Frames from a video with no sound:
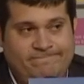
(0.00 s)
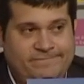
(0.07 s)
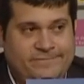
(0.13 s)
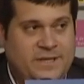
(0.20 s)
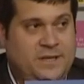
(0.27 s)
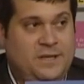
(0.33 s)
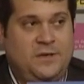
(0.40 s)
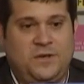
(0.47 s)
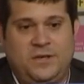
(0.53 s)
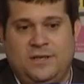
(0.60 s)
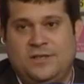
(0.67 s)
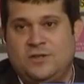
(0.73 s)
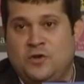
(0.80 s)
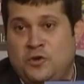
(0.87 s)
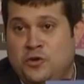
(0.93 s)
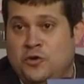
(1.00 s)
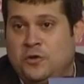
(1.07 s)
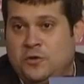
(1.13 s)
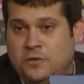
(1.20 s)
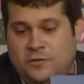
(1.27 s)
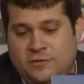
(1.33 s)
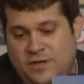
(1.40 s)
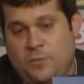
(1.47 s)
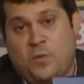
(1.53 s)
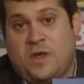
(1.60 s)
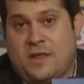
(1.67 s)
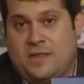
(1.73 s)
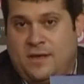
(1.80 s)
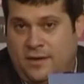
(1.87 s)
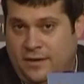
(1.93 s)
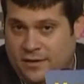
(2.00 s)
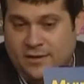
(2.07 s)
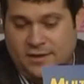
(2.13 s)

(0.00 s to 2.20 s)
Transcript: Decir, oye, esto no se puede hacer.